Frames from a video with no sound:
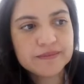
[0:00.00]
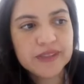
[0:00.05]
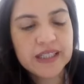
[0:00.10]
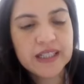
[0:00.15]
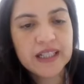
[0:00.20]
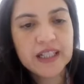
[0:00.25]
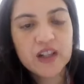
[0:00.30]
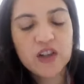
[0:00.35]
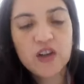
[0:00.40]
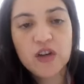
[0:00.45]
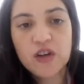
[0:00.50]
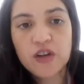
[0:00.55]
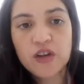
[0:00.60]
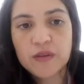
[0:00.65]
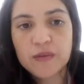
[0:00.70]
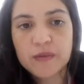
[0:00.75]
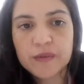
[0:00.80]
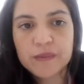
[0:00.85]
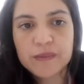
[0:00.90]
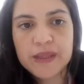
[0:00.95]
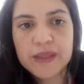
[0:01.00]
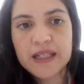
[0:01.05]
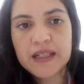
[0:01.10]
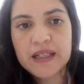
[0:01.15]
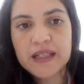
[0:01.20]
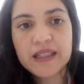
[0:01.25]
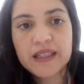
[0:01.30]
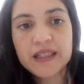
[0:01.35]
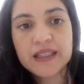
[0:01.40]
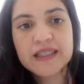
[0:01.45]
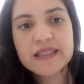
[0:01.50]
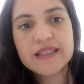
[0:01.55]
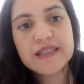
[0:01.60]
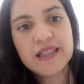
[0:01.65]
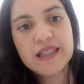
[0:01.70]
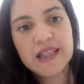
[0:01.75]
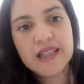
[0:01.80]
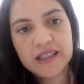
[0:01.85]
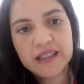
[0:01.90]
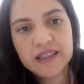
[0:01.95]
de cargos más
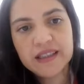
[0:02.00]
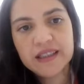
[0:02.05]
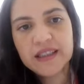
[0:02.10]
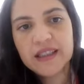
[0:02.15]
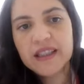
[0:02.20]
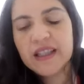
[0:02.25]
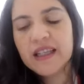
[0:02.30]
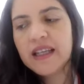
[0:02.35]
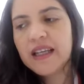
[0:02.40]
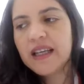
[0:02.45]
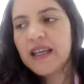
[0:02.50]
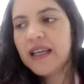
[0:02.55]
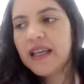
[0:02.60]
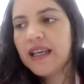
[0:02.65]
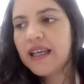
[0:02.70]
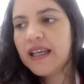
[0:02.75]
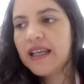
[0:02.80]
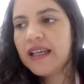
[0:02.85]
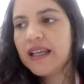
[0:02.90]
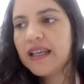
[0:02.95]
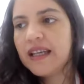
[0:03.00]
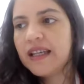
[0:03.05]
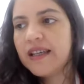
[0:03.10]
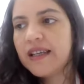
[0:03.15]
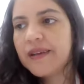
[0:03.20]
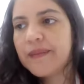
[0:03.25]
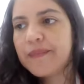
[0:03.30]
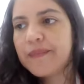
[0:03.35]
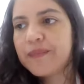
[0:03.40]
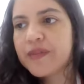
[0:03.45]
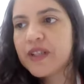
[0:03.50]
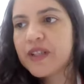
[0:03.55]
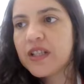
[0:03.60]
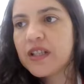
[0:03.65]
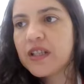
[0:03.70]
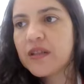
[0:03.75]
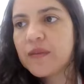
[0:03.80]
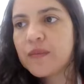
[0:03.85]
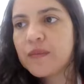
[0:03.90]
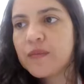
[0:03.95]
gerenciales. Eh,
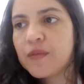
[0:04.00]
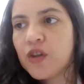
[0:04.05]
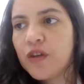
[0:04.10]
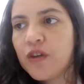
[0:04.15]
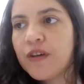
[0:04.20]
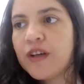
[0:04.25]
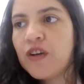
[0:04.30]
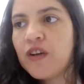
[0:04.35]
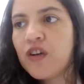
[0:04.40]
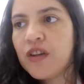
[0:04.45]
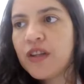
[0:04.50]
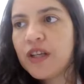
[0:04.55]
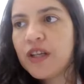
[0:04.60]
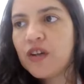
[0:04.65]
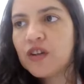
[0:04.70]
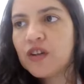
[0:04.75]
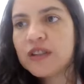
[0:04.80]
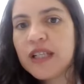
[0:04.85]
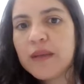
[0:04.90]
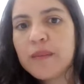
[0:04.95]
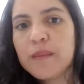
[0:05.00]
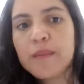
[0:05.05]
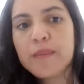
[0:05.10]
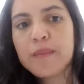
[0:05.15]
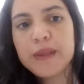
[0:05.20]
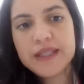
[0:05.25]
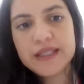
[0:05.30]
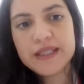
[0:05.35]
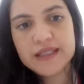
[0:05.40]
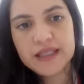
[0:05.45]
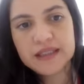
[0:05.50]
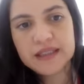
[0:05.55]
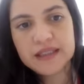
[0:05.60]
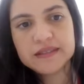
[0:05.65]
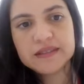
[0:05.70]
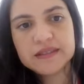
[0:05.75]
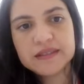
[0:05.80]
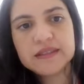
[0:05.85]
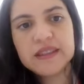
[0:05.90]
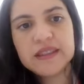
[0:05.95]
yo vengo de otra
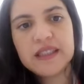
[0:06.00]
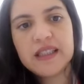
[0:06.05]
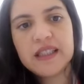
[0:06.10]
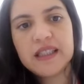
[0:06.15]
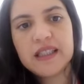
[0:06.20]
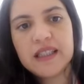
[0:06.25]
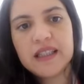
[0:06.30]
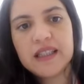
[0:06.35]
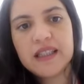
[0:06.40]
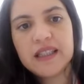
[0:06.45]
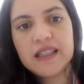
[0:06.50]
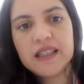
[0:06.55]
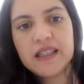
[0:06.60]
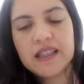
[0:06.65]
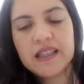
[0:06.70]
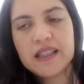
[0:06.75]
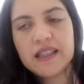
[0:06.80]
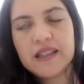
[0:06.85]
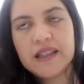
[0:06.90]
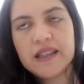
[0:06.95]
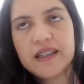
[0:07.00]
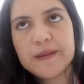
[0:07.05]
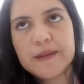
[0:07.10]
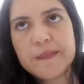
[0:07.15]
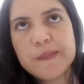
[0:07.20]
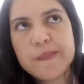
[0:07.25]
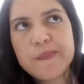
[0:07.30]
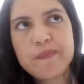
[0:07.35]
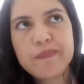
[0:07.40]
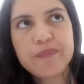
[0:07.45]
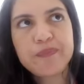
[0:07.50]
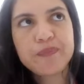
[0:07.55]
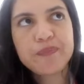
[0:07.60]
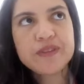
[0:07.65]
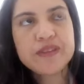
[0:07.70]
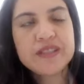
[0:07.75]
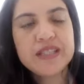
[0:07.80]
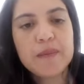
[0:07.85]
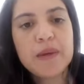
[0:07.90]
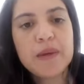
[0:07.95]
empresa que em,
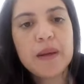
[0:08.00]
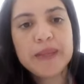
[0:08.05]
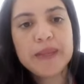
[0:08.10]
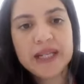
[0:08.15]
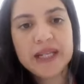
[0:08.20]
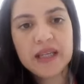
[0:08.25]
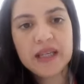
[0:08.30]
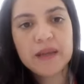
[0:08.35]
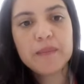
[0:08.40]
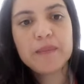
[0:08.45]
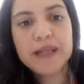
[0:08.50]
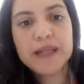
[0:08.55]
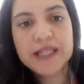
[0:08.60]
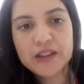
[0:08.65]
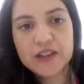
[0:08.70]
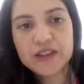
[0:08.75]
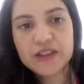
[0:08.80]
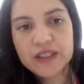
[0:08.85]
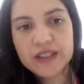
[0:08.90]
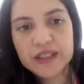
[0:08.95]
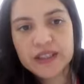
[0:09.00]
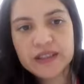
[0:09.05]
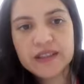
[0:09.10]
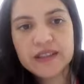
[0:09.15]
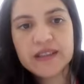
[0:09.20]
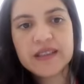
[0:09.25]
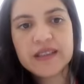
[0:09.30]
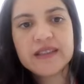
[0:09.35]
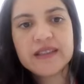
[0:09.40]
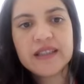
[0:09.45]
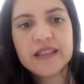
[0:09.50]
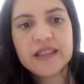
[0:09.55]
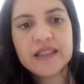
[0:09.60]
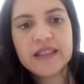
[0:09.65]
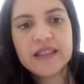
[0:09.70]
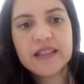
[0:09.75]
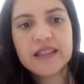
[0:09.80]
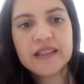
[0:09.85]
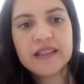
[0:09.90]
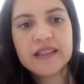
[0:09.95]
se llama Merck en Biotech, que
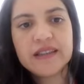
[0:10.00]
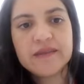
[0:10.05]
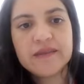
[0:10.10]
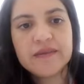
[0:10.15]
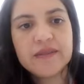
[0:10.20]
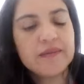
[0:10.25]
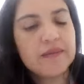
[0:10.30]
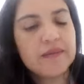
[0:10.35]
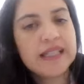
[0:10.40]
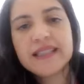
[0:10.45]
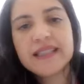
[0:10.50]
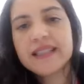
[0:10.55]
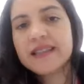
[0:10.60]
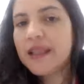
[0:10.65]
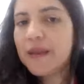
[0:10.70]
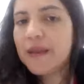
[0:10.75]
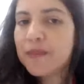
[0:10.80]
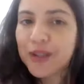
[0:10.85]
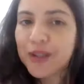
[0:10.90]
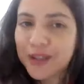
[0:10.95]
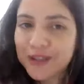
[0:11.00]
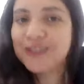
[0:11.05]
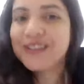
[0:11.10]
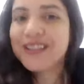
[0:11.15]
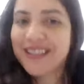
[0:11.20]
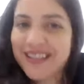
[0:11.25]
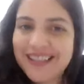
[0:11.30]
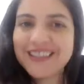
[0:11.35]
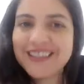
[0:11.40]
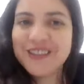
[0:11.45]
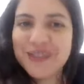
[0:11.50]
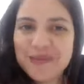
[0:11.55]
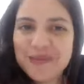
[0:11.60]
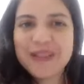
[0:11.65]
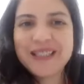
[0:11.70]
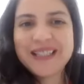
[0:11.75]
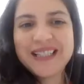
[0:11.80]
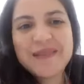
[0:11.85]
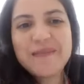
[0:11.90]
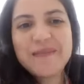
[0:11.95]
se, hace tiempo que estoy trabajando
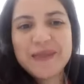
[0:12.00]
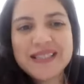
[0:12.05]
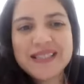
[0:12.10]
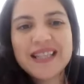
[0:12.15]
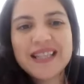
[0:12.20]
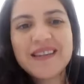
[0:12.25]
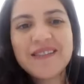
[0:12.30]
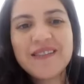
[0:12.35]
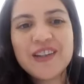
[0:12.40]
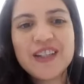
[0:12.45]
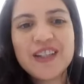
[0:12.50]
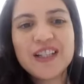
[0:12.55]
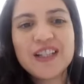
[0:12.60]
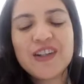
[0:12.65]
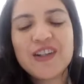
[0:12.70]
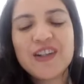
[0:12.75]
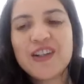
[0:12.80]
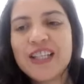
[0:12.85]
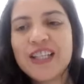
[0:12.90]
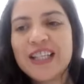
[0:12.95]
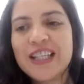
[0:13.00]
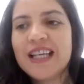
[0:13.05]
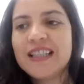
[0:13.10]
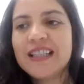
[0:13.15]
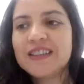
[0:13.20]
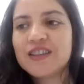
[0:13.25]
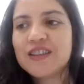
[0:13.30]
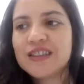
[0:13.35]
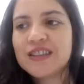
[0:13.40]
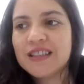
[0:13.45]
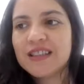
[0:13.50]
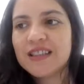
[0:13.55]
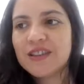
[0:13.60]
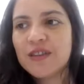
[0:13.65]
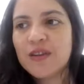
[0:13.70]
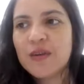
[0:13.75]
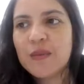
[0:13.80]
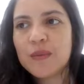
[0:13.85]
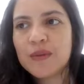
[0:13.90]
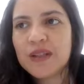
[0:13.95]
en varias empresas de biotecnología, entonces
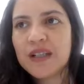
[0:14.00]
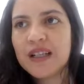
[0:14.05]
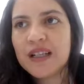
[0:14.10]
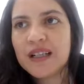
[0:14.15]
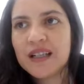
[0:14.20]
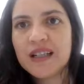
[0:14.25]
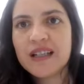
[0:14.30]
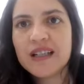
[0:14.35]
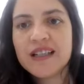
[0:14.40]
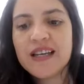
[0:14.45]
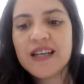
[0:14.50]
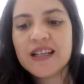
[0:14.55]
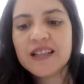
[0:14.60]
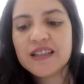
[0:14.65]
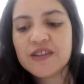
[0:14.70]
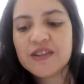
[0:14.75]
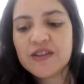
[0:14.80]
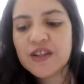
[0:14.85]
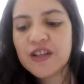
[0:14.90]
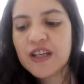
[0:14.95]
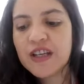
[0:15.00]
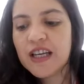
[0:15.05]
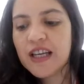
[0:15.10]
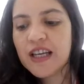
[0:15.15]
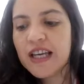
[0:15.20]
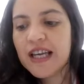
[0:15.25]
tengo como una carrera ya en eso.